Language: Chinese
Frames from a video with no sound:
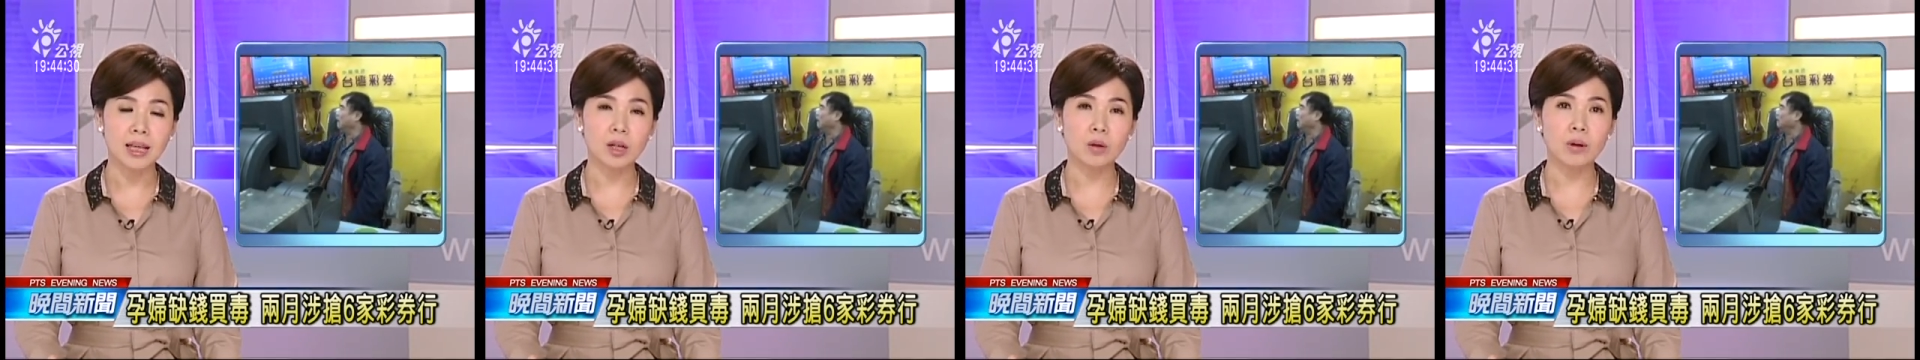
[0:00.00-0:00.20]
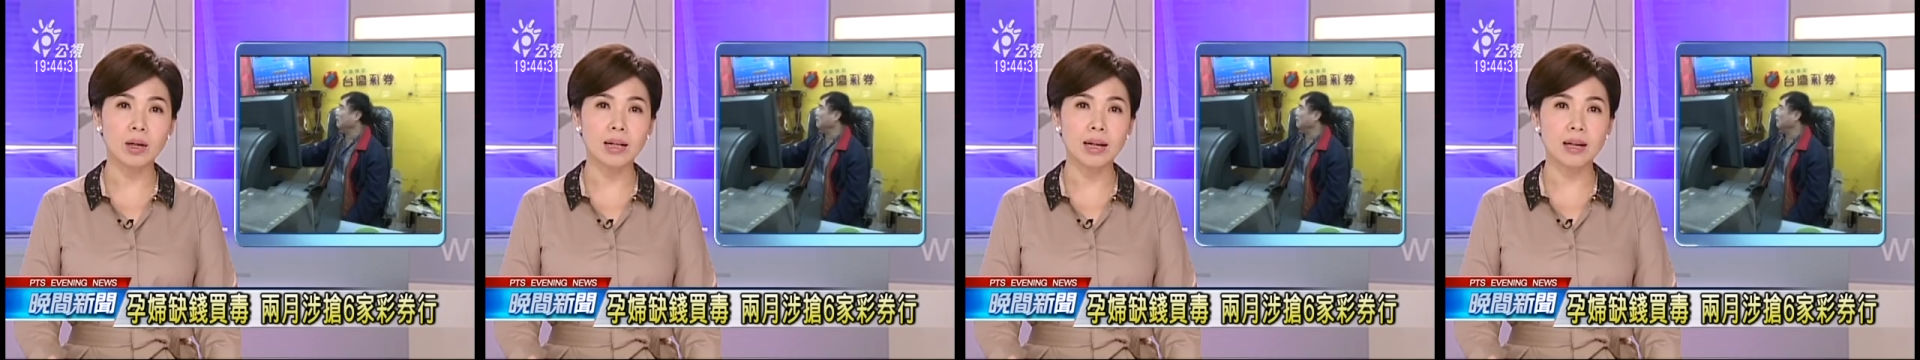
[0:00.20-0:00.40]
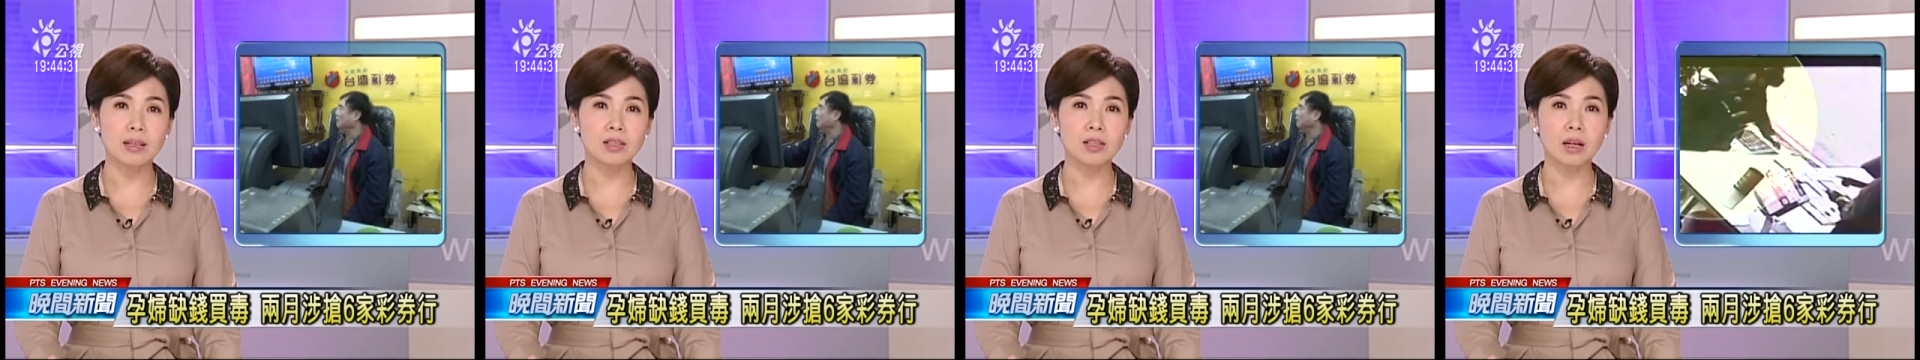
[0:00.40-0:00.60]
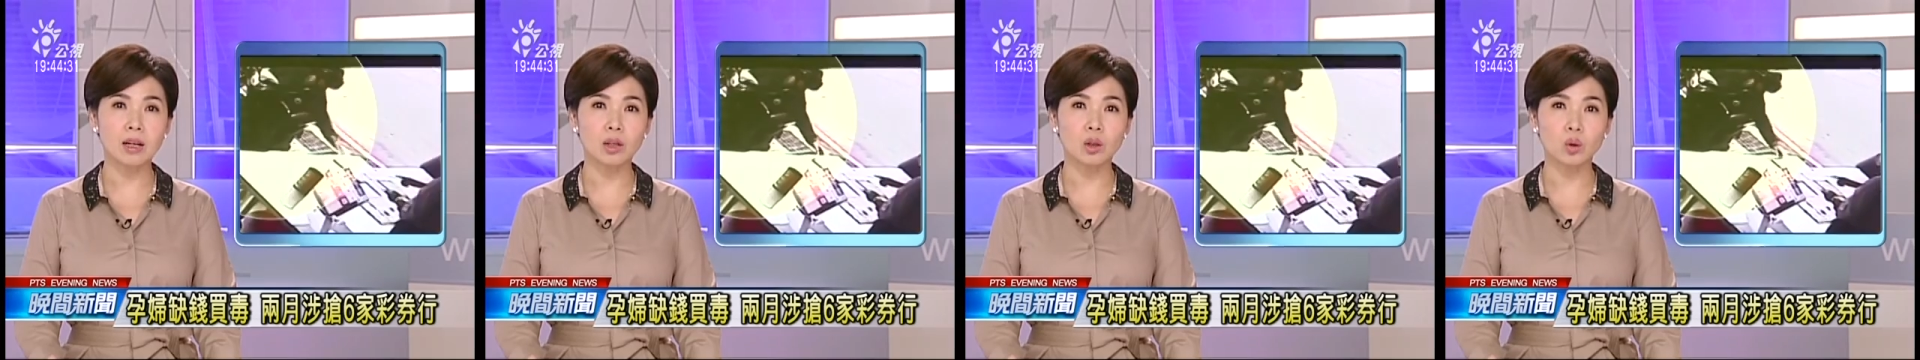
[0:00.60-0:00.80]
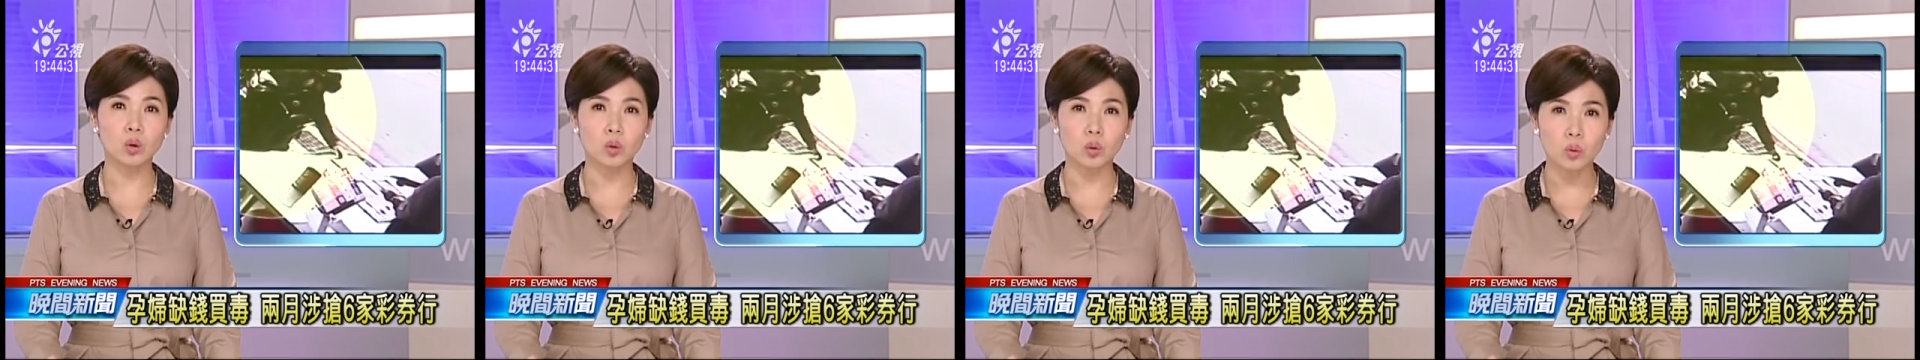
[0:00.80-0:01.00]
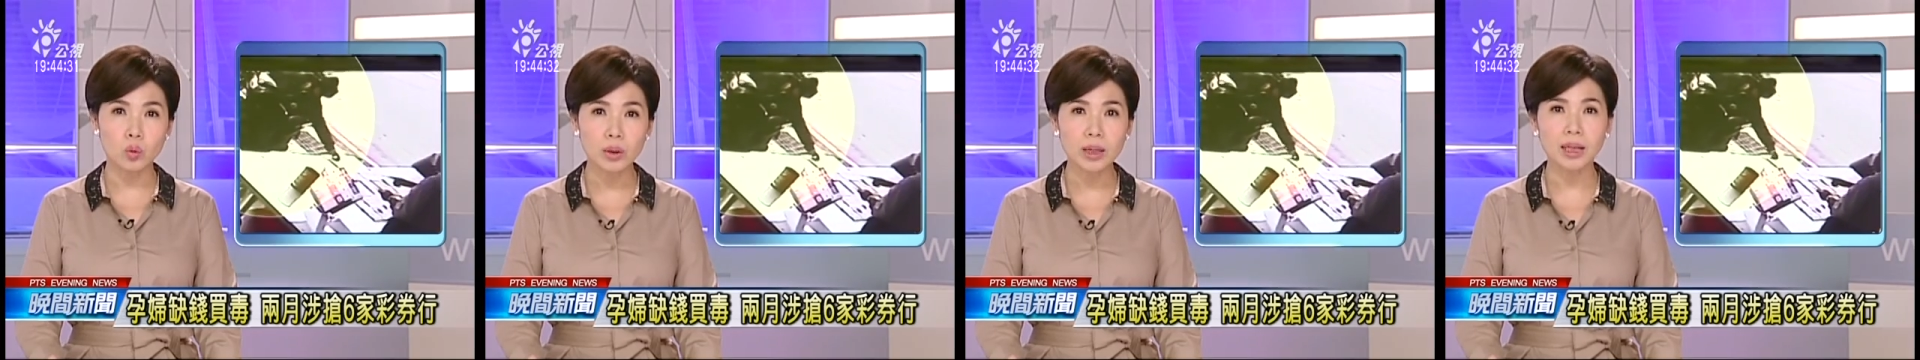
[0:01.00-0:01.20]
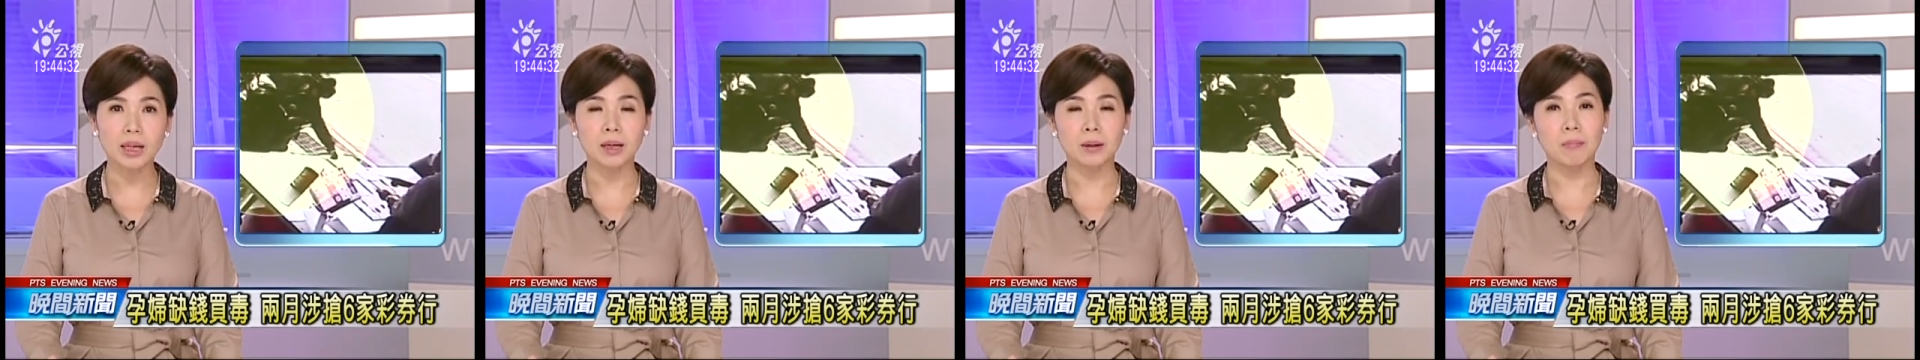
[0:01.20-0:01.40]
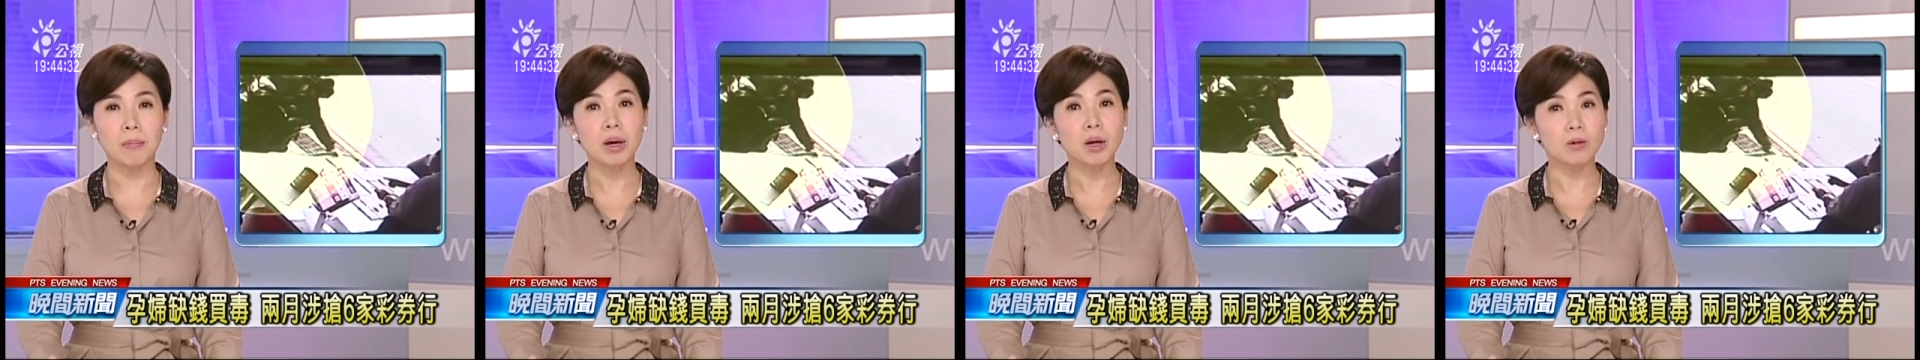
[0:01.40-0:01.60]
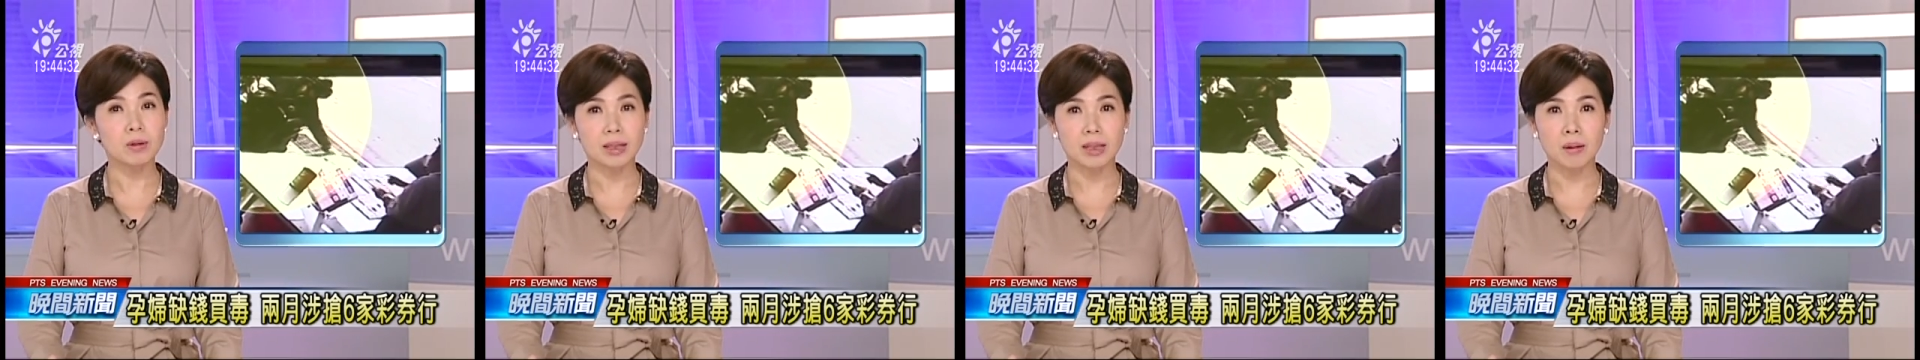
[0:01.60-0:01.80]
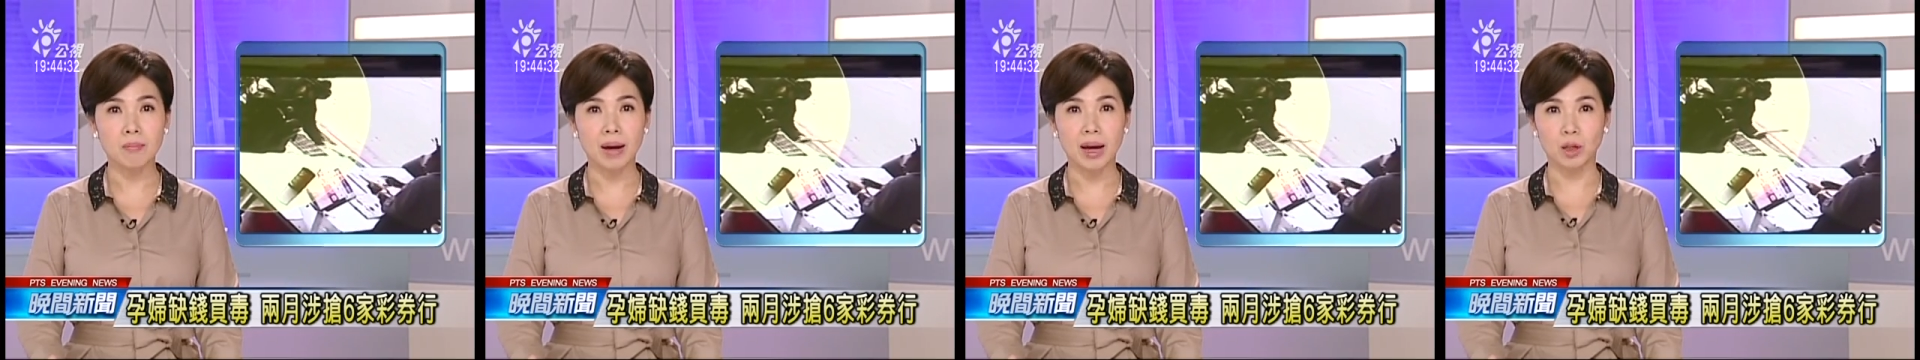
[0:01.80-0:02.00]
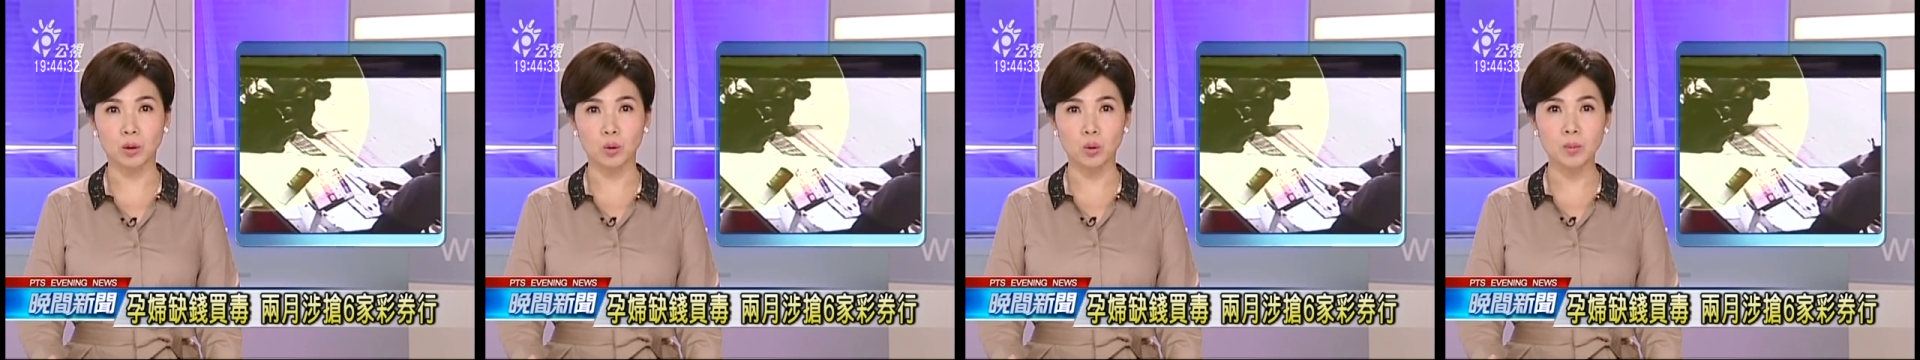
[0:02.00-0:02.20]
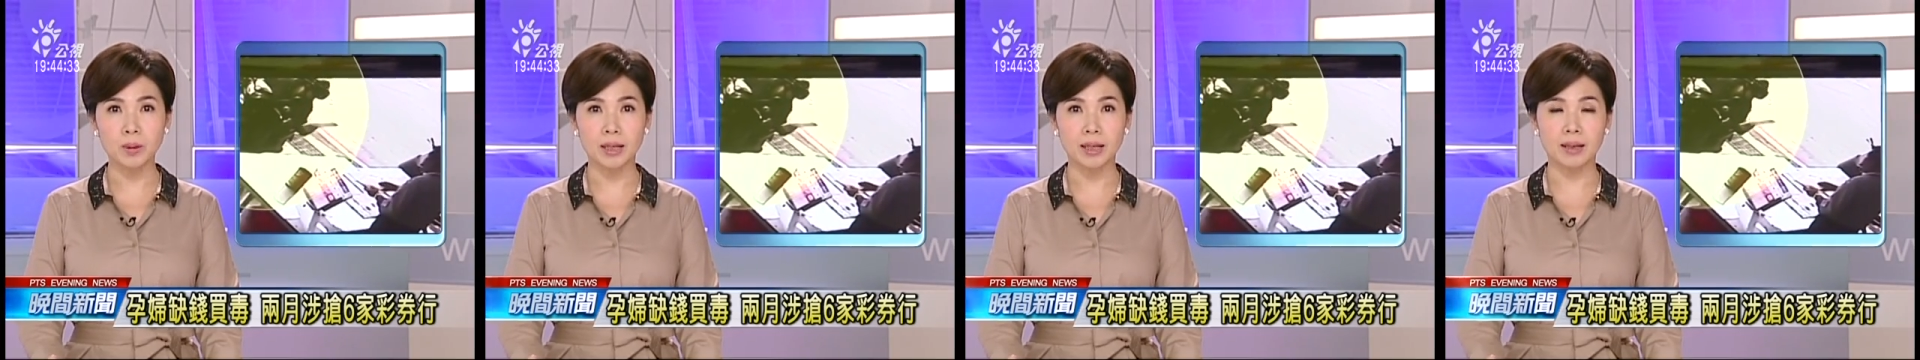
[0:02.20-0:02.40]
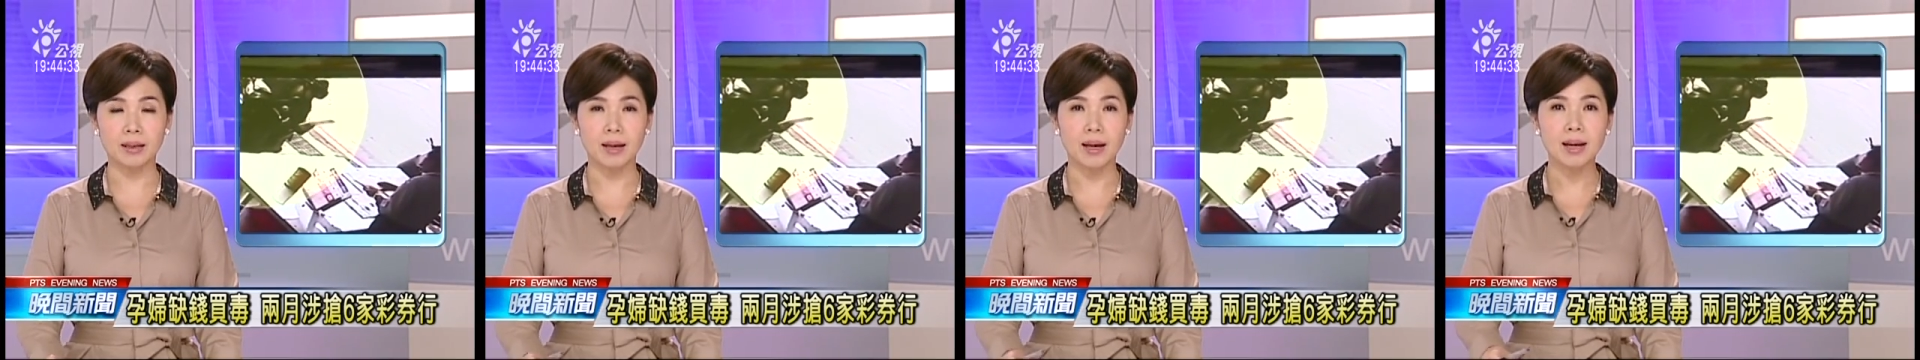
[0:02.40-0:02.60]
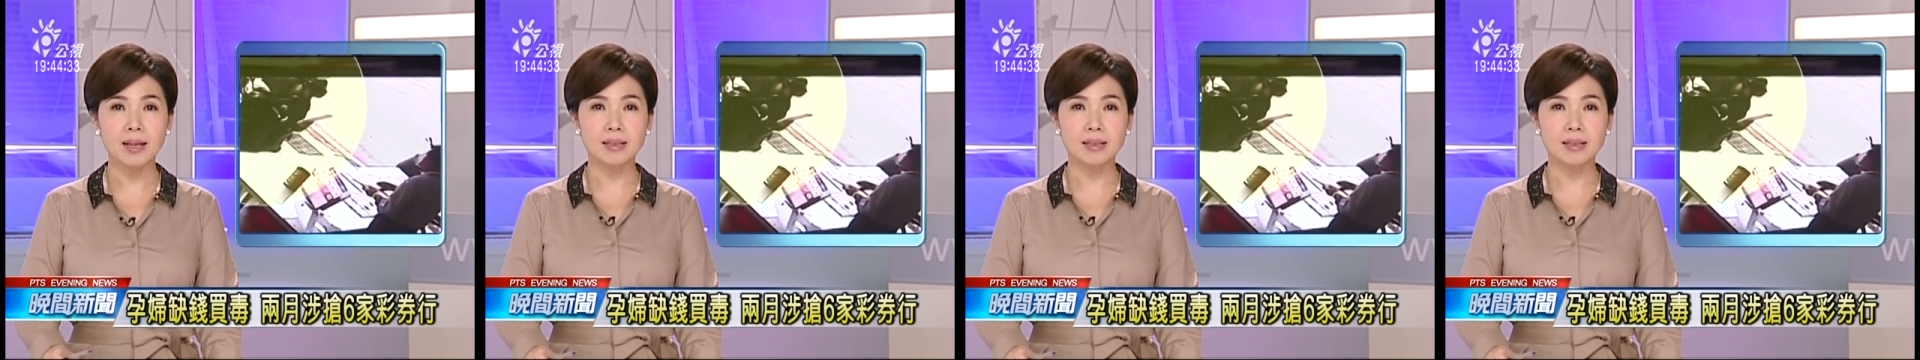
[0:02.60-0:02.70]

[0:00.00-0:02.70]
因为染上了毒瘾，没有钱买毒品，